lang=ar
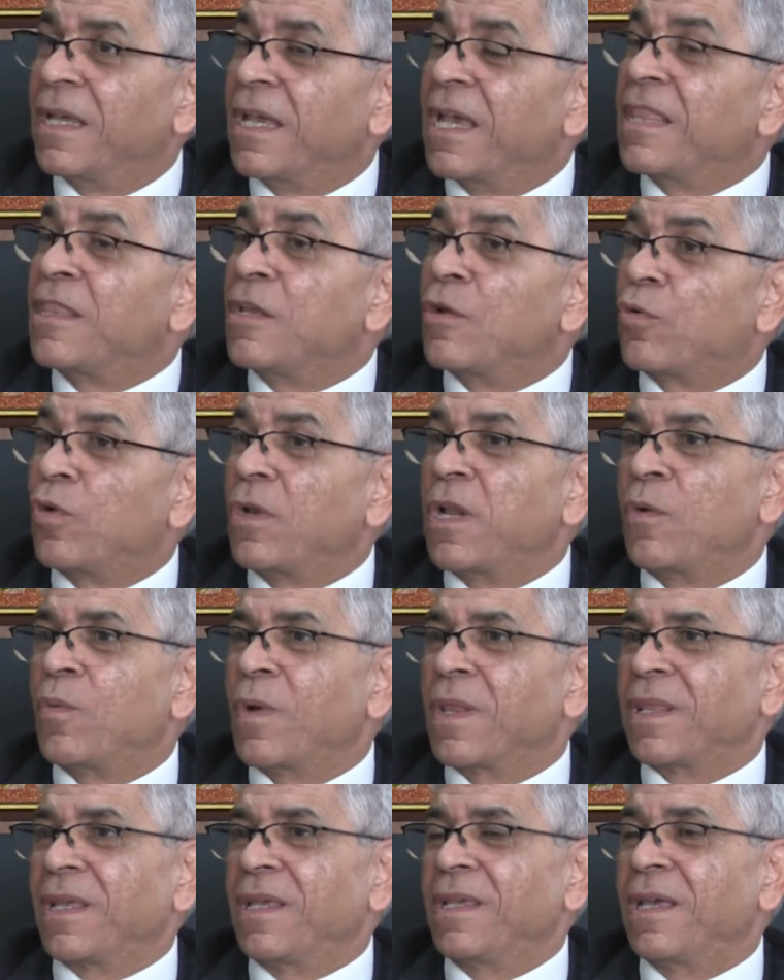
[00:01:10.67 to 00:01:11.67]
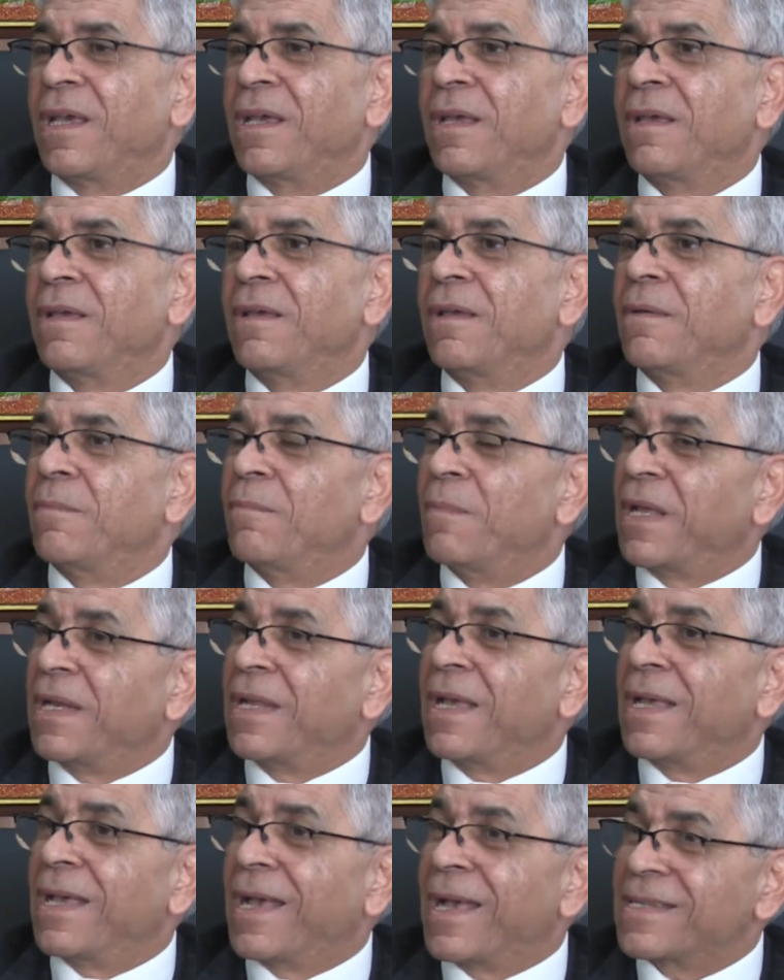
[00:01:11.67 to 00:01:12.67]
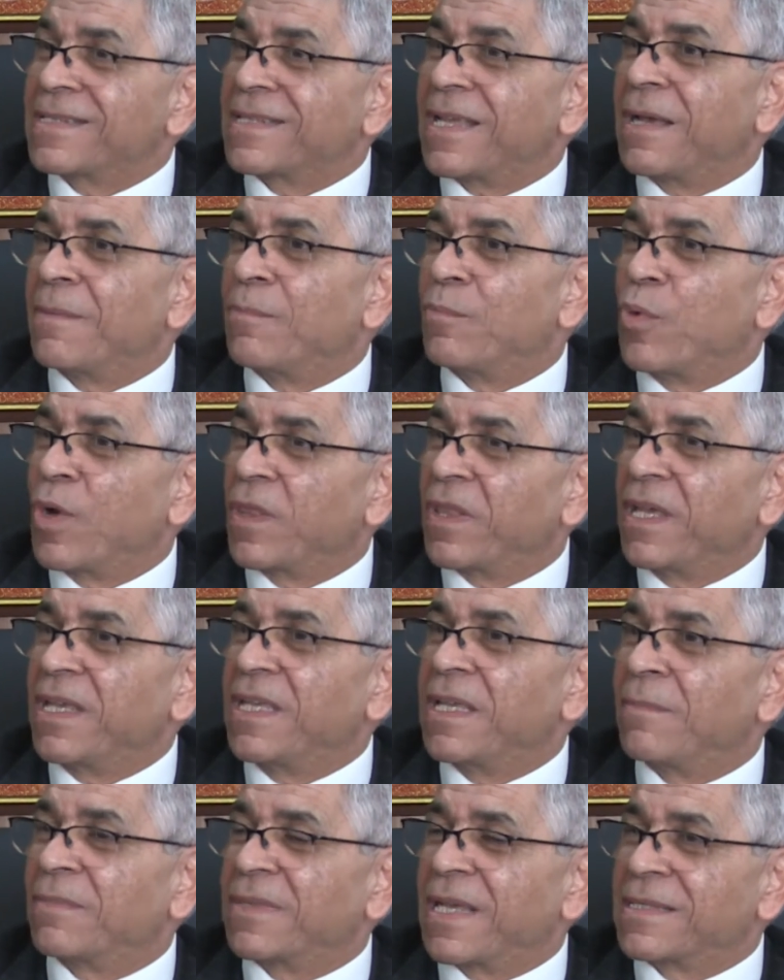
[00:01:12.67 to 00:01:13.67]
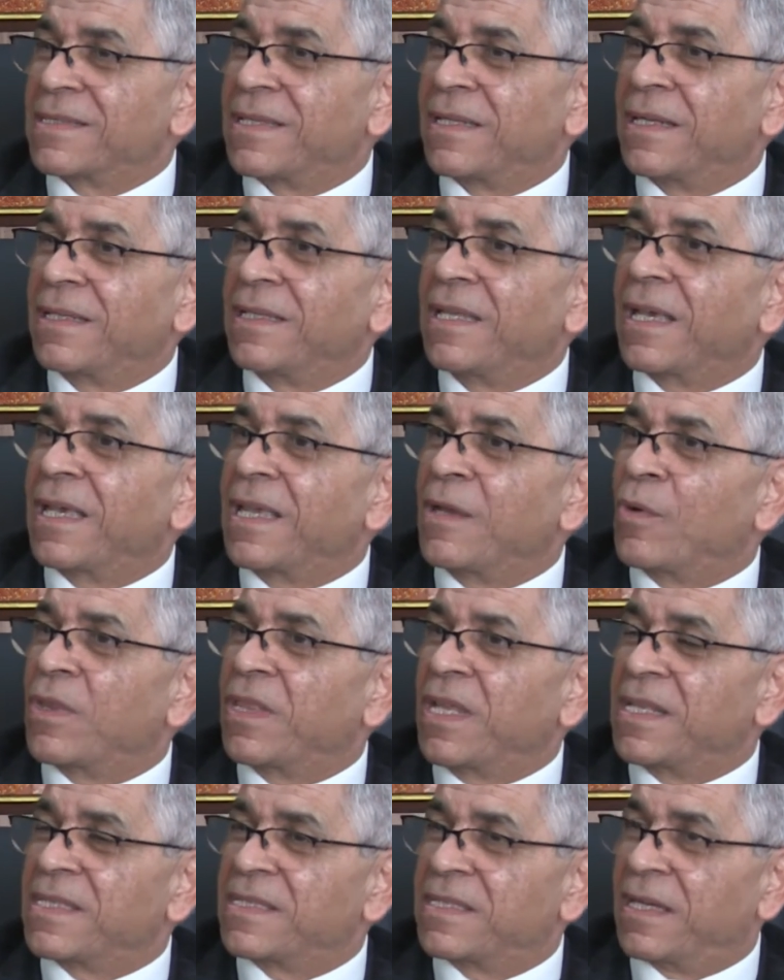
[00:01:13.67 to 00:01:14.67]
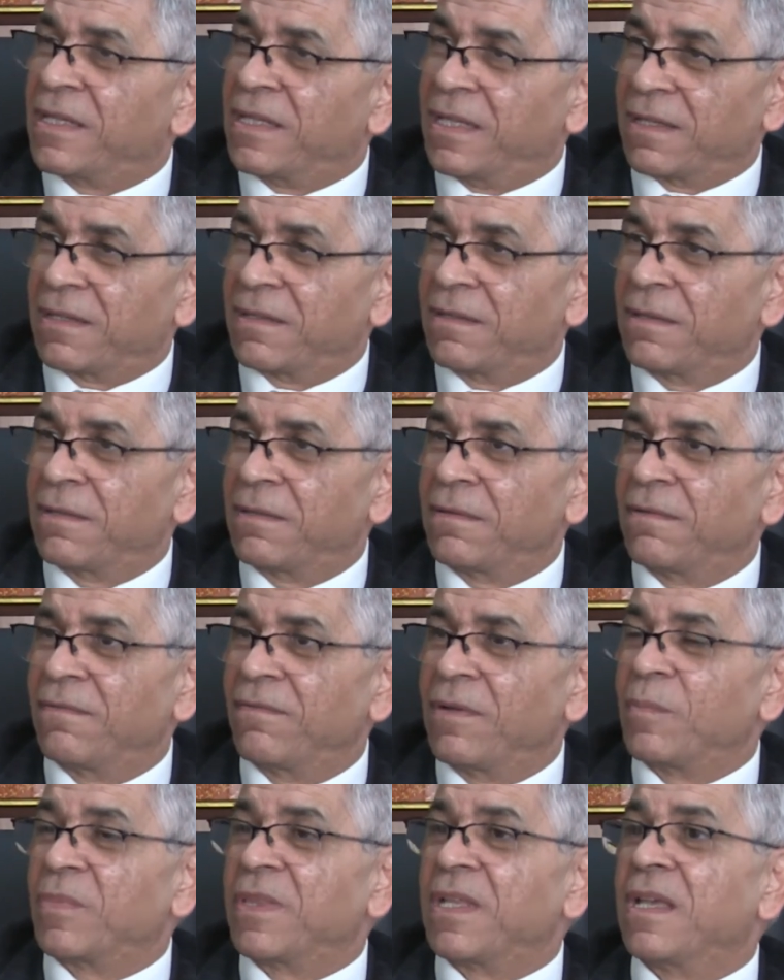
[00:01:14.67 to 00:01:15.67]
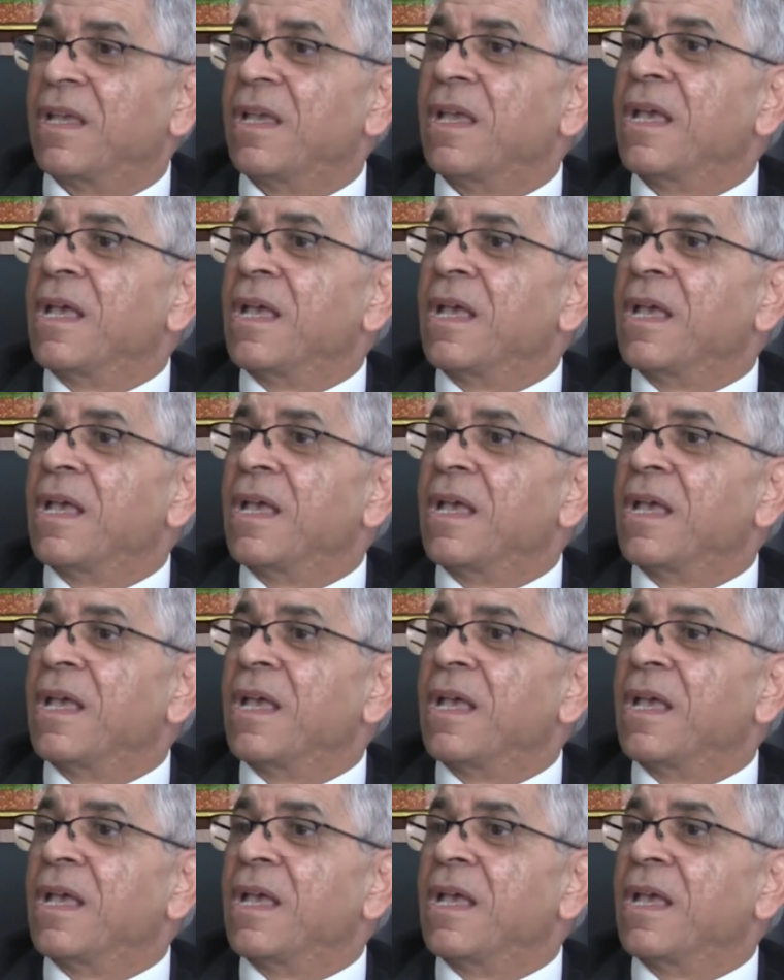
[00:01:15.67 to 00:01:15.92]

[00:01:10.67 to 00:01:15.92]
هذه كل الوضعيه معناها اصعب وضعيه نتاع الصناديق هي وضعيه السالب فهمتني